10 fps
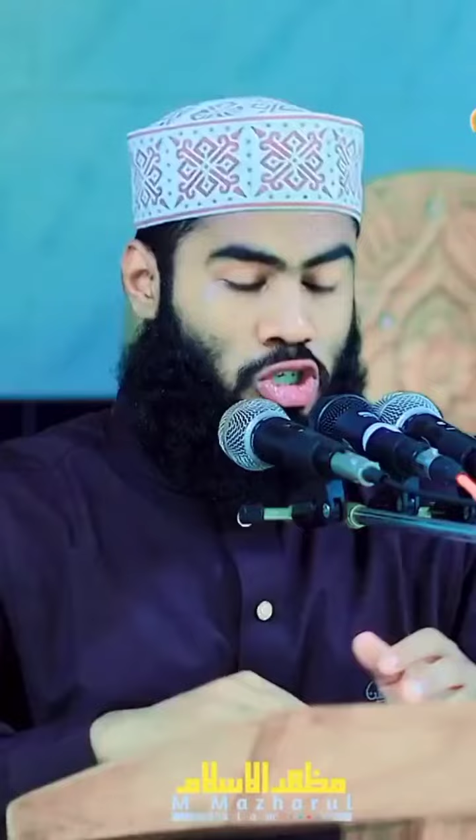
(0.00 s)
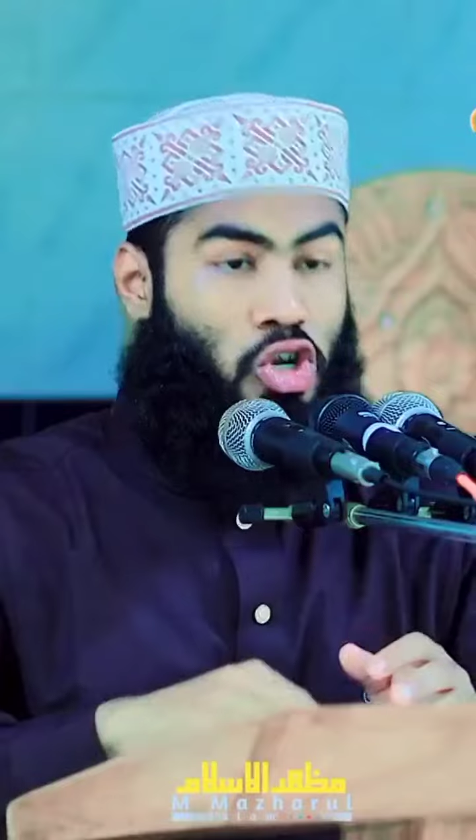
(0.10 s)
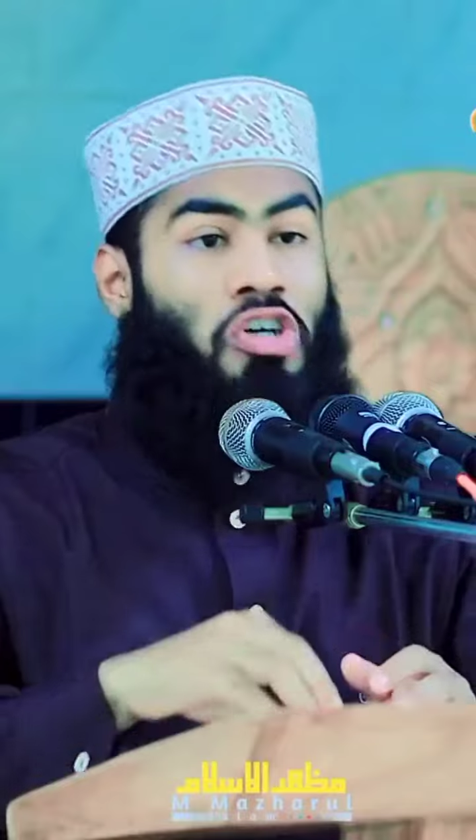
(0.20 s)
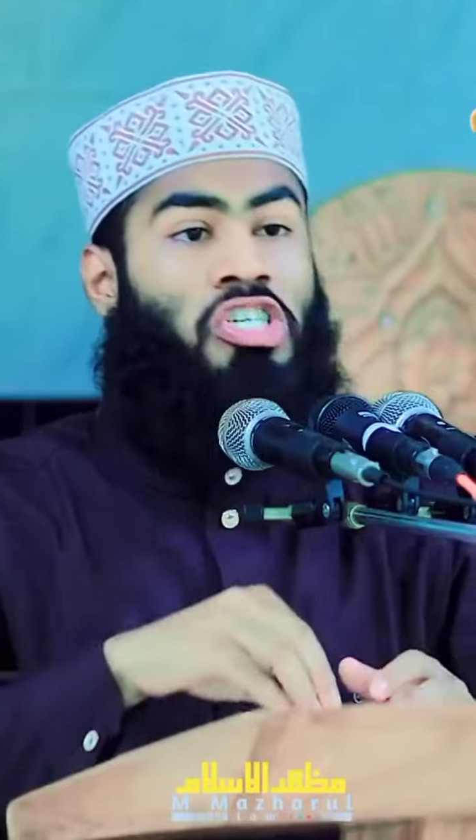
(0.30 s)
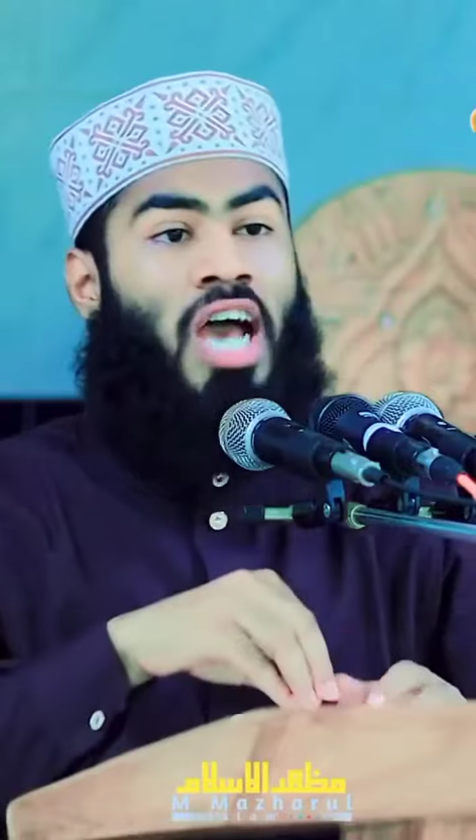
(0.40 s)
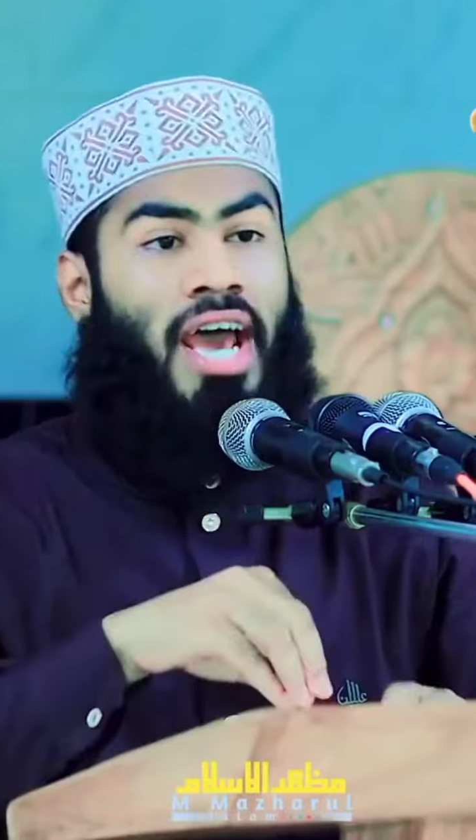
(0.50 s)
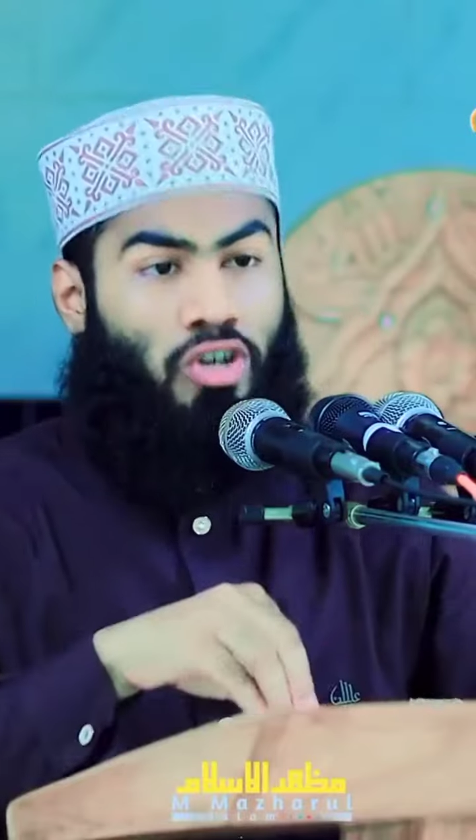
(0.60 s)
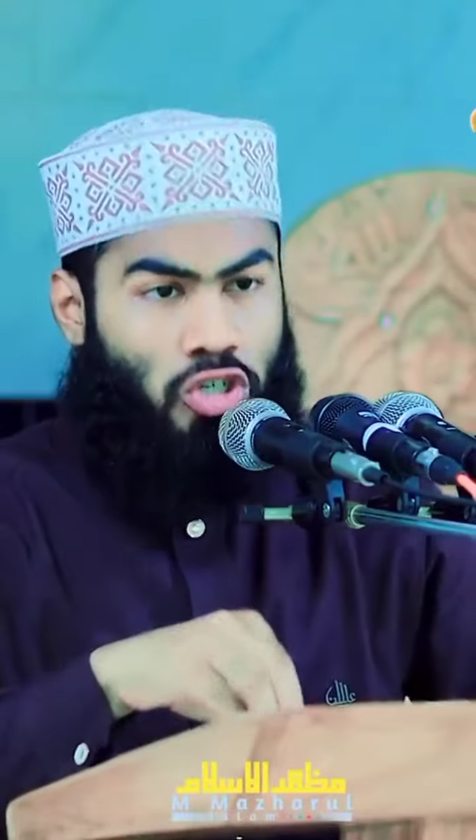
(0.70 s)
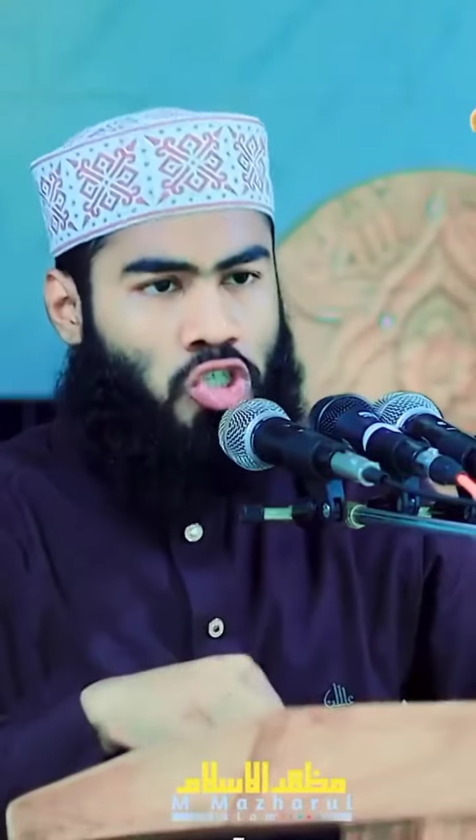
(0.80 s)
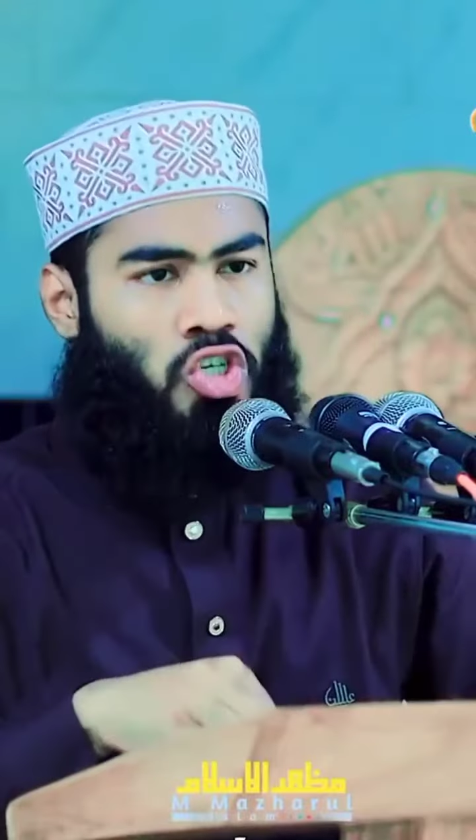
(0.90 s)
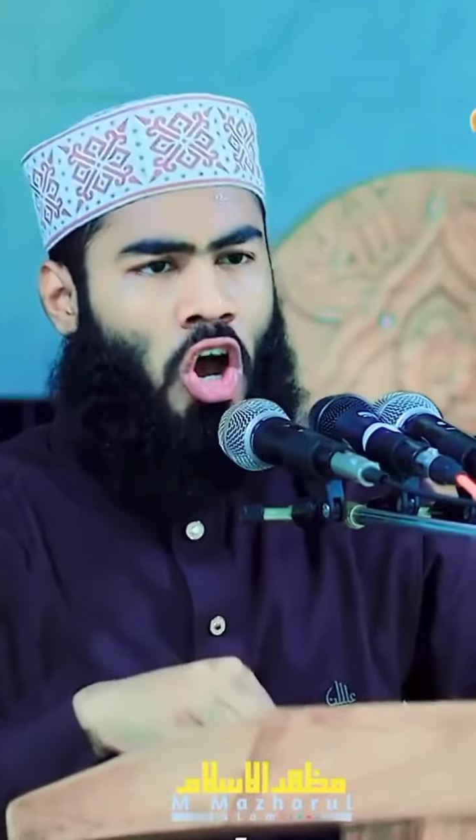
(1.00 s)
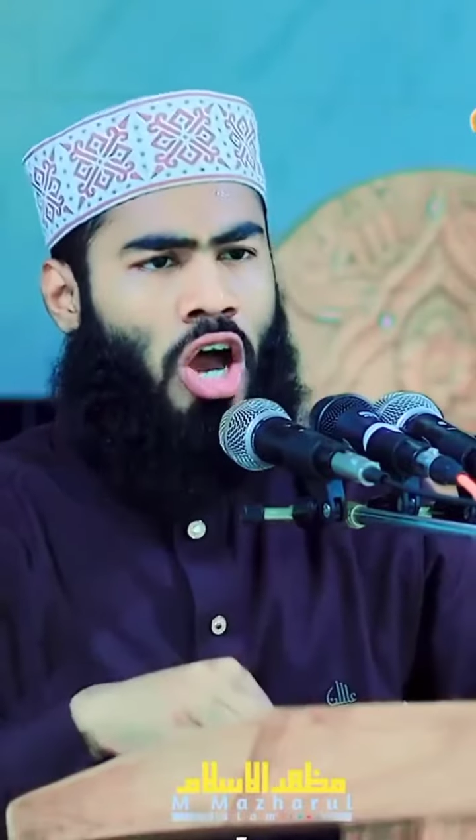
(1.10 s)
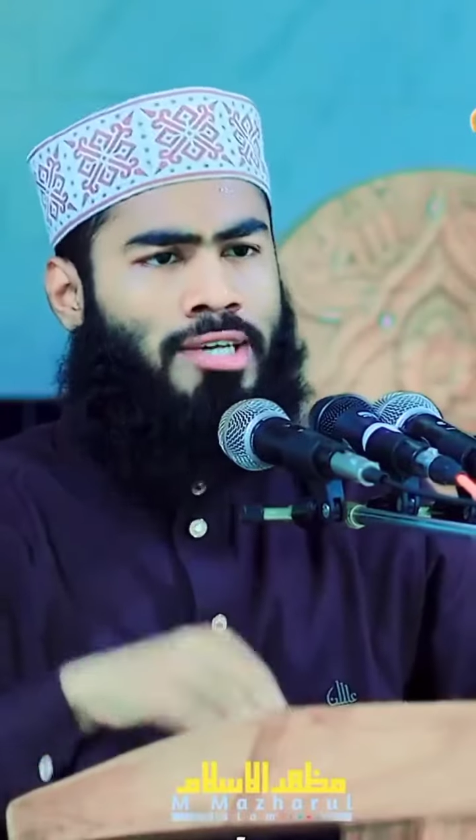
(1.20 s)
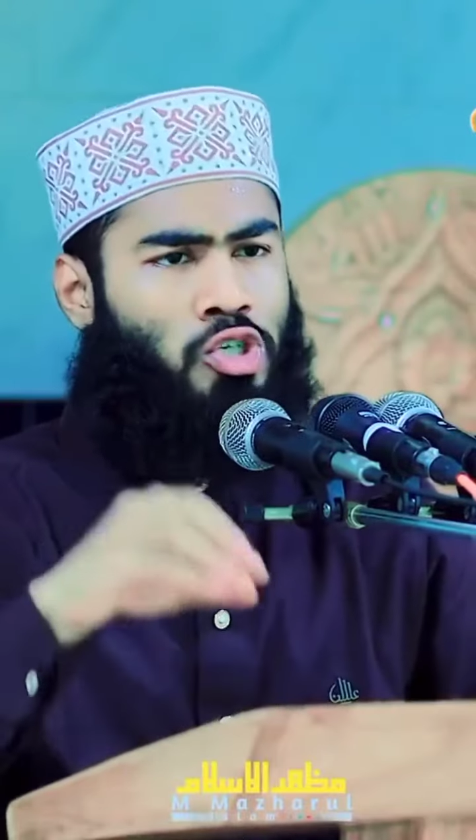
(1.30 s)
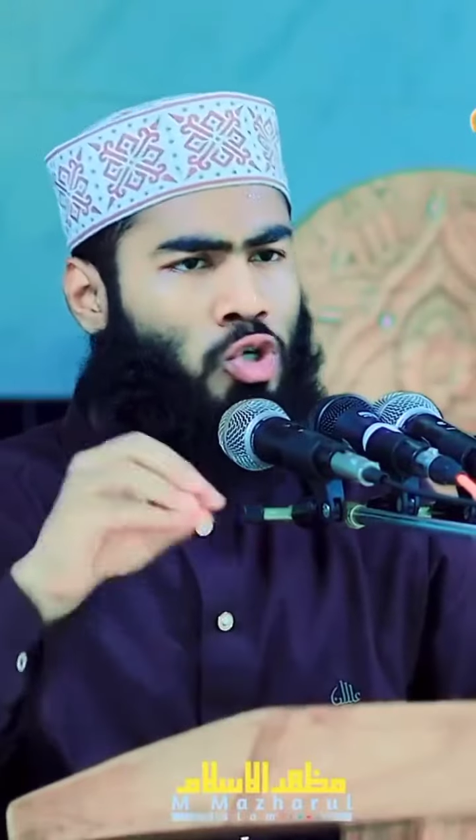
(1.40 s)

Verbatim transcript: সংসার নষ্ট হয়